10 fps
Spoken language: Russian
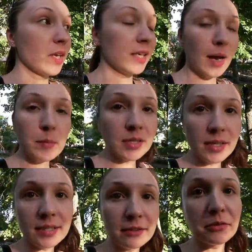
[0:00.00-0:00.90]
Я бы на
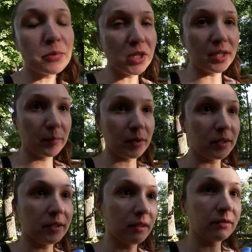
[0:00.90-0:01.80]
это вообще не
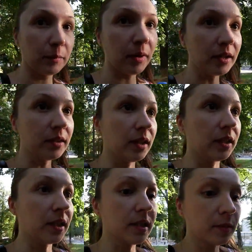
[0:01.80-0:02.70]
обратила внимания,
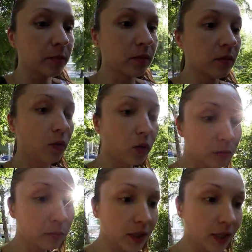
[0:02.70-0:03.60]
если бы
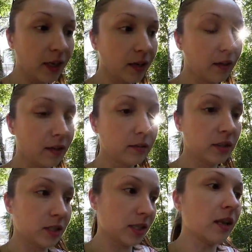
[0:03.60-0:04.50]
он мне
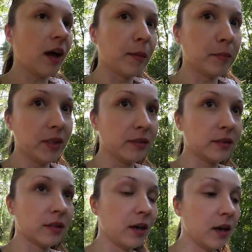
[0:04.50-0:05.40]
не стал
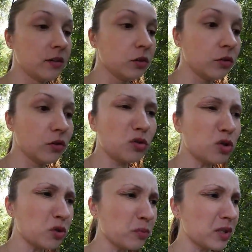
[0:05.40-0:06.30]
хамить. Не то
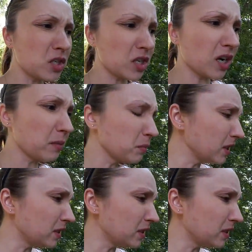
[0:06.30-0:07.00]
чтобы даже хамить.